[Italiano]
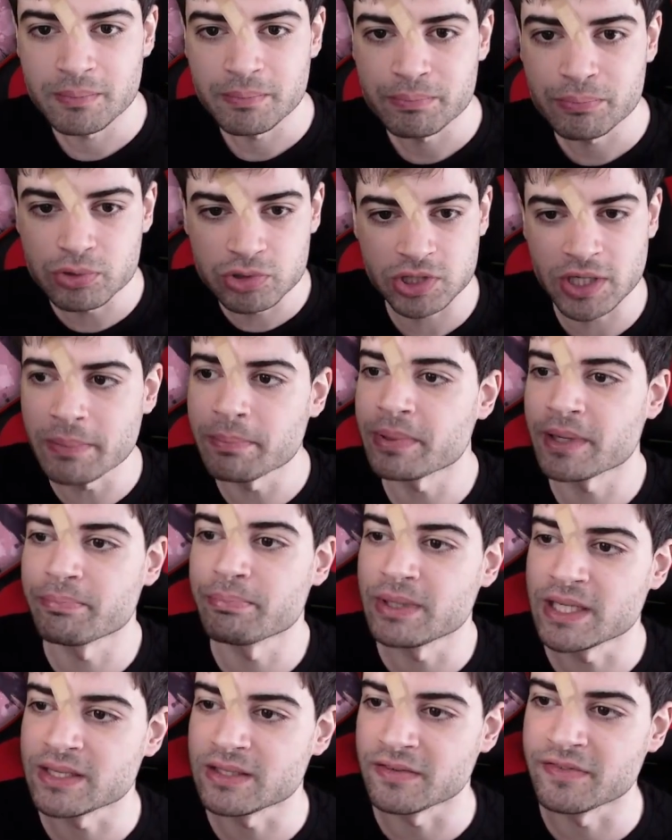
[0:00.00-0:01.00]
pur sempre
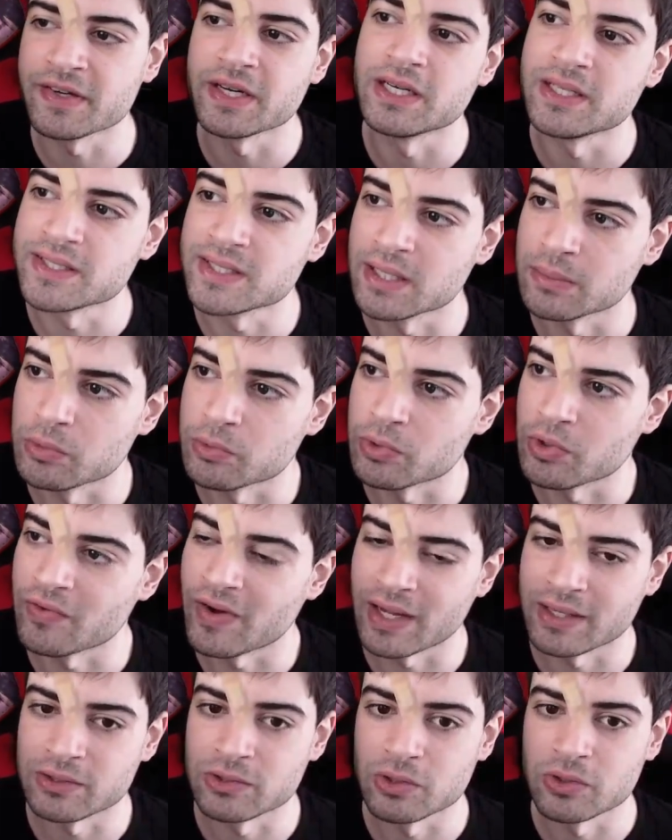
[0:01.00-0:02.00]
ability free li stiamo
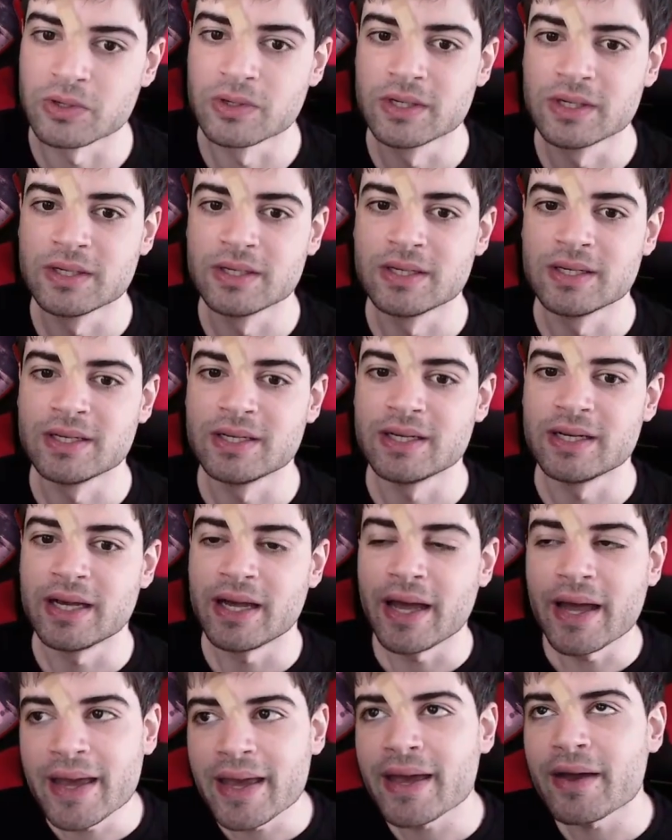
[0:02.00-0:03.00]
provando.
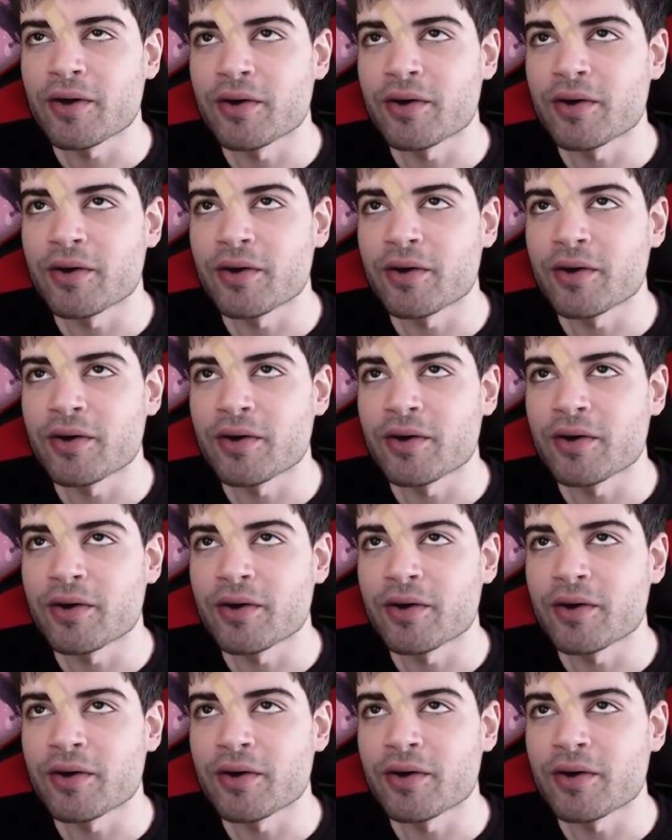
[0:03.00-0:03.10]
E